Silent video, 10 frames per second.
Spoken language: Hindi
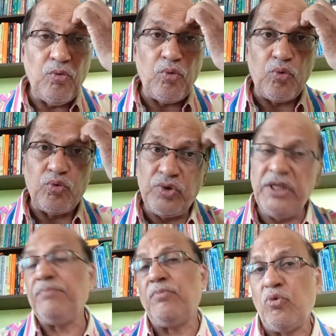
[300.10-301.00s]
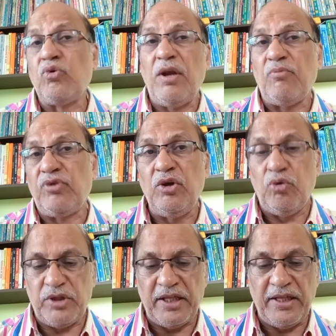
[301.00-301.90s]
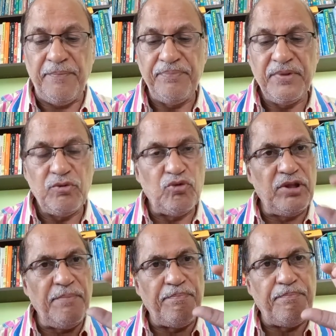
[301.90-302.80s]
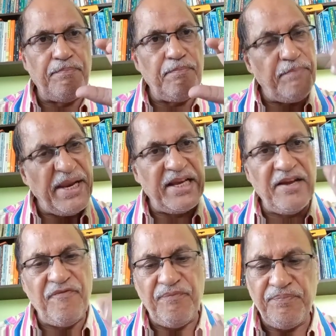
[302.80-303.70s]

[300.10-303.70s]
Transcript: रुकती रोकना मुश्किल होता था तो उसने ब्रेक के